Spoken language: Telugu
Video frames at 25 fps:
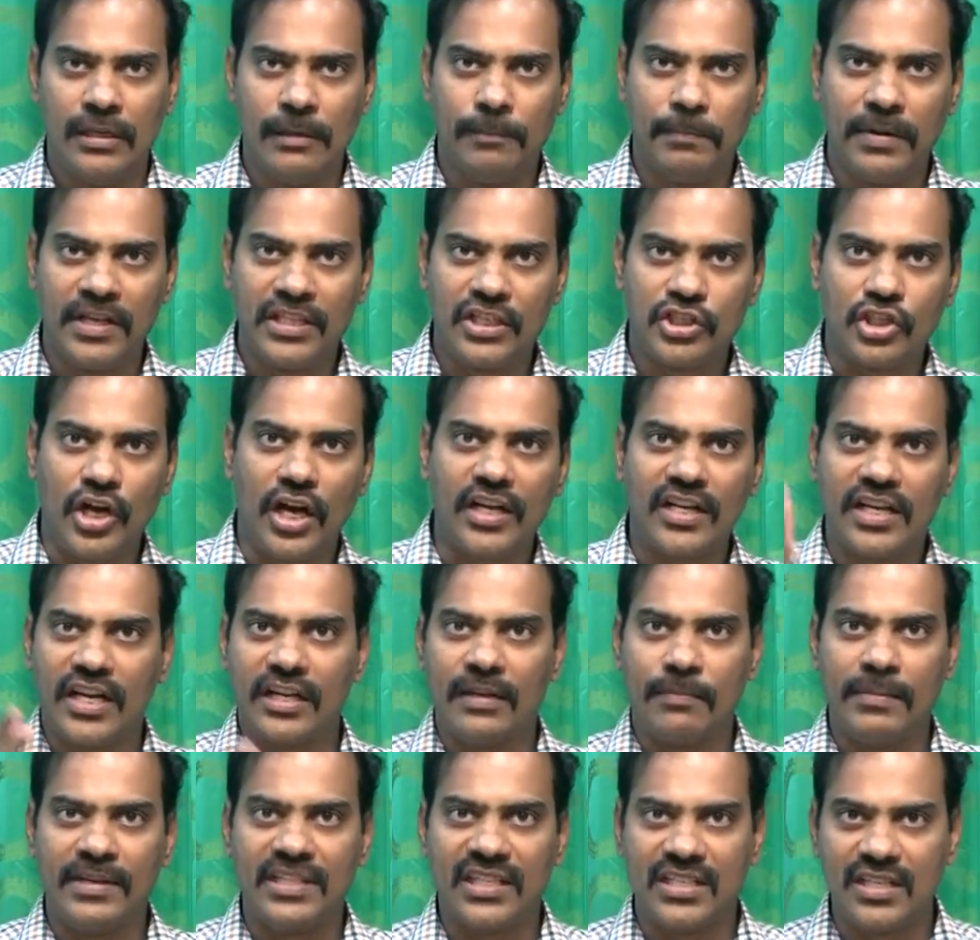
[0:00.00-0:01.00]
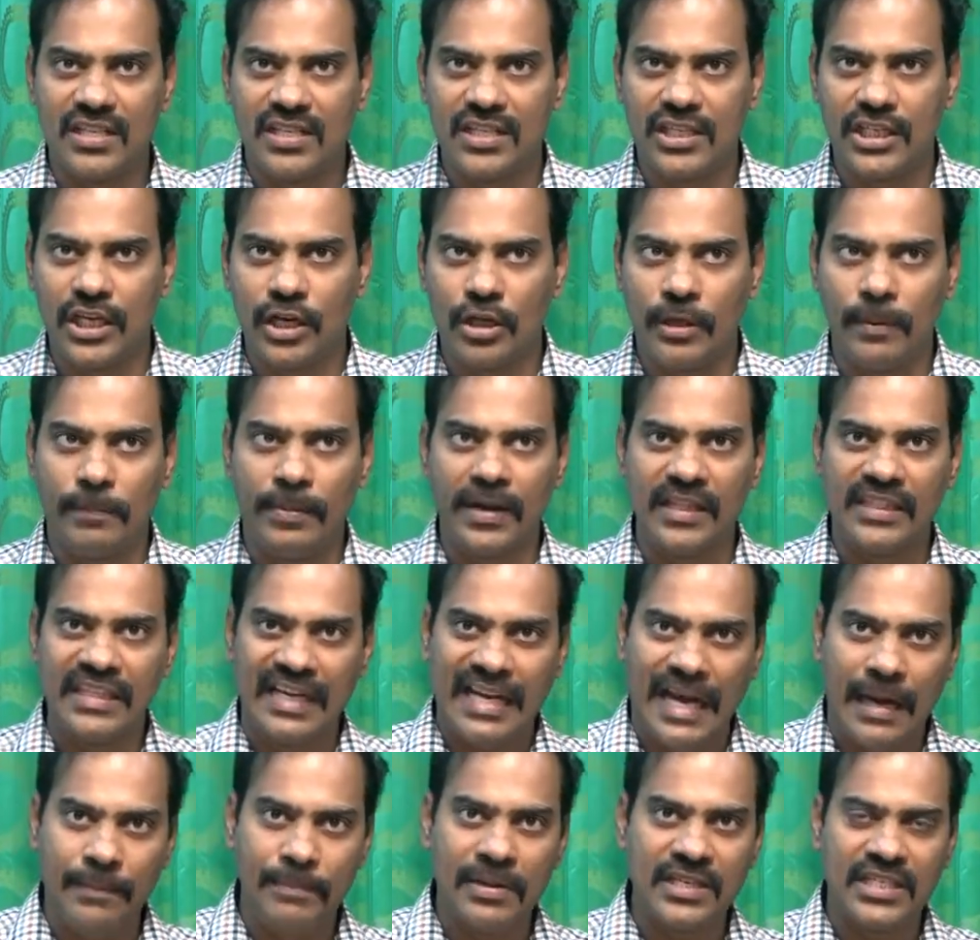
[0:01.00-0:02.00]
ఎప్పుడైతే షార్ట్ కట్ మెథడ్స్ని ఇచ్చారో ఎప్పుడైతే
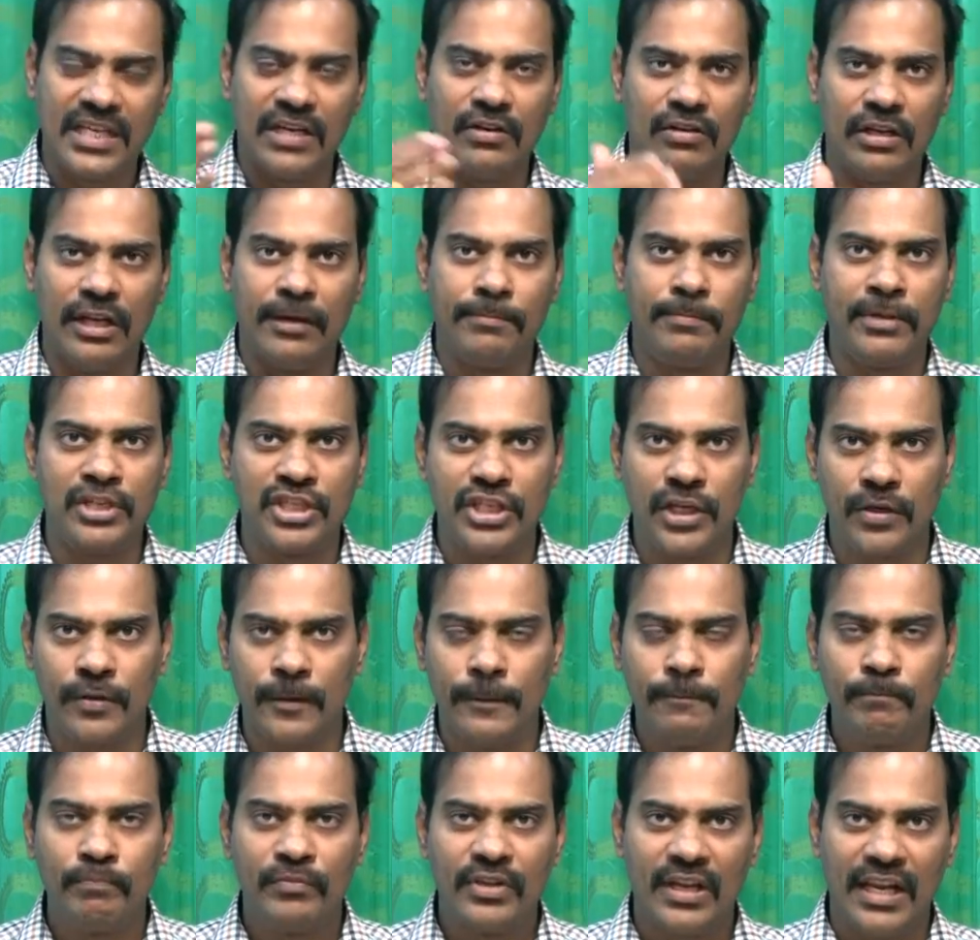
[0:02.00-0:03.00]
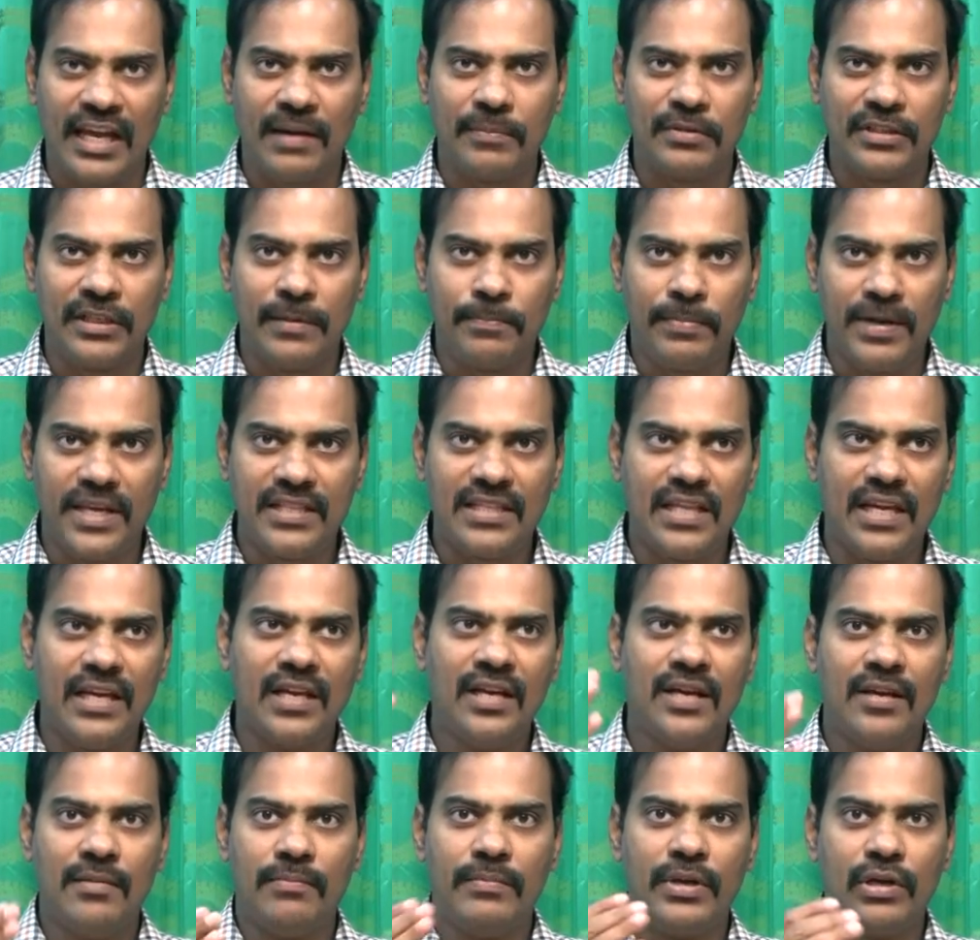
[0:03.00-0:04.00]
కాపీ చేయడం నేర్పించారో లేకపోతే ఎప్పుడైతే
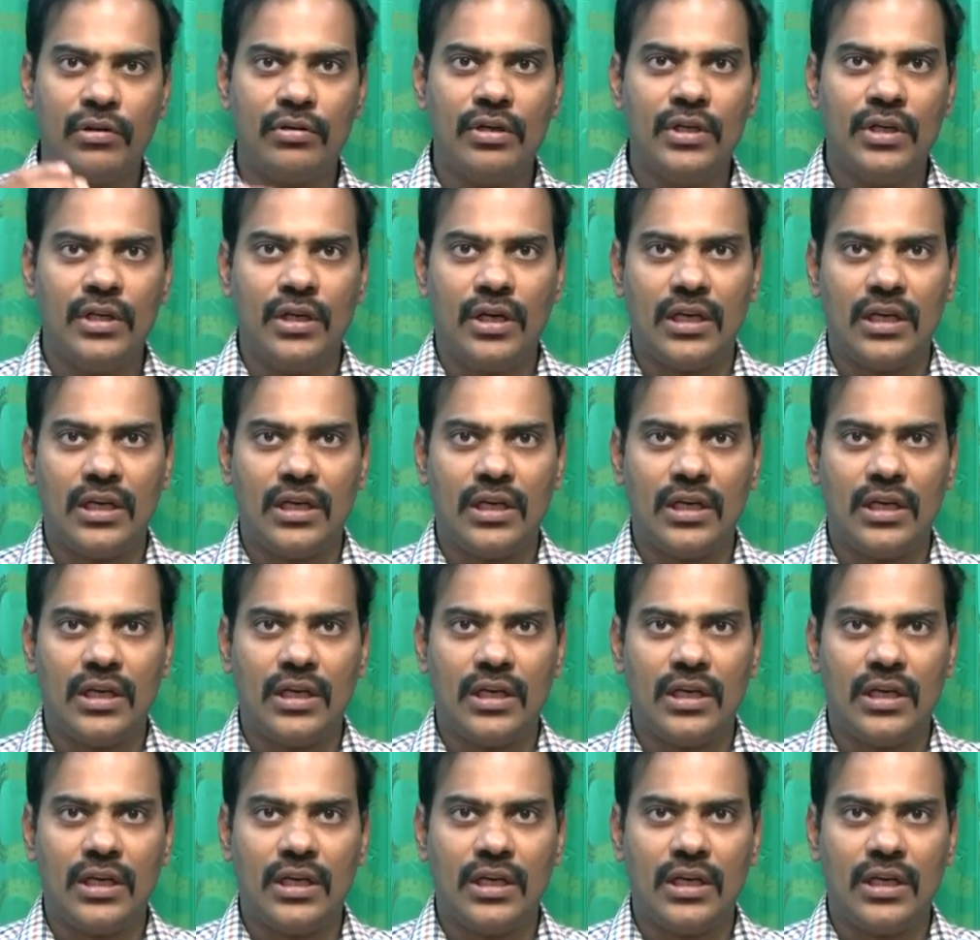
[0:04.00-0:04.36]
మీరు